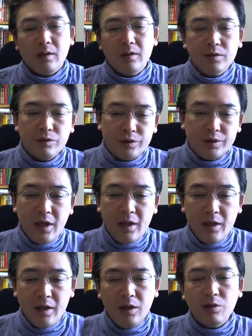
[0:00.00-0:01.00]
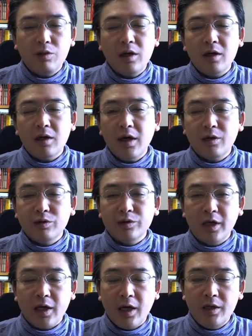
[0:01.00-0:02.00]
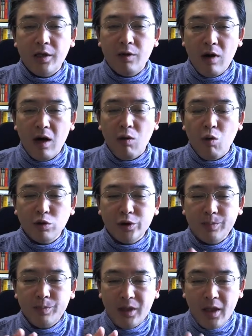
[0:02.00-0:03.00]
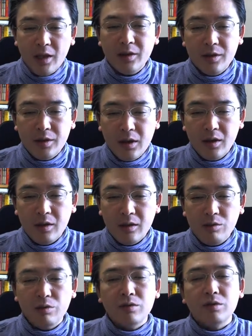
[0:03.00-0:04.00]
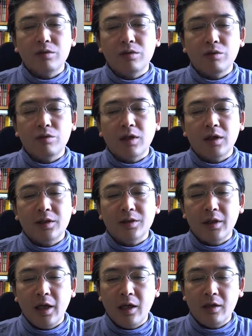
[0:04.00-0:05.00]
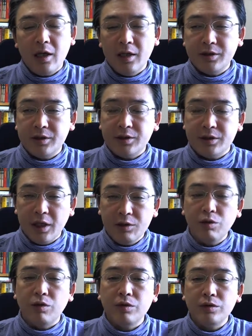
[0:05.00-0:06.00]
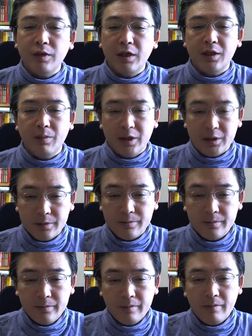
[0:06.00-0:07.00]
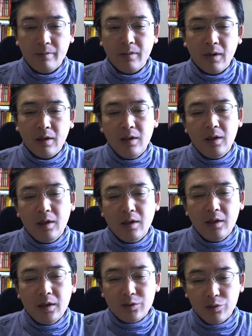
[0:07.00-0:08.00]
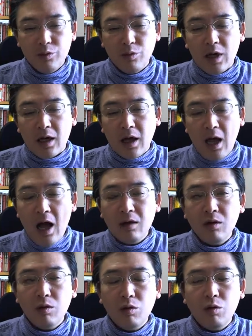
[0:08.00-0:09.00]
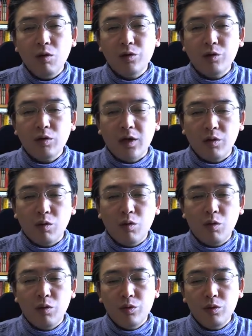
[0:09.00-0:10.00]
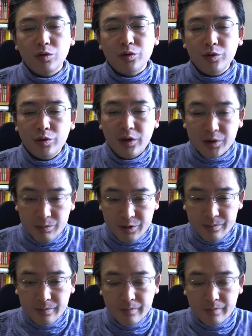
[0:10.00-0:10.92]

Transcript: そして、医療や介護の世界では、ホスピタリティということがですね、大切だと言われています。その他、観光とか旅行のツーリズム、